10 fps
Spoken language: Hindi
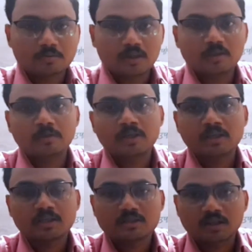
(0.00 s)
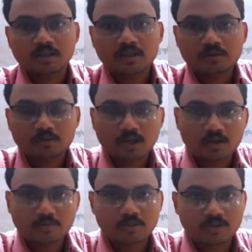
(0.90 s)
बादल बनेंगे संघनन होगा
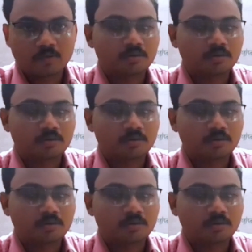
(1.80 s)
और वर्षा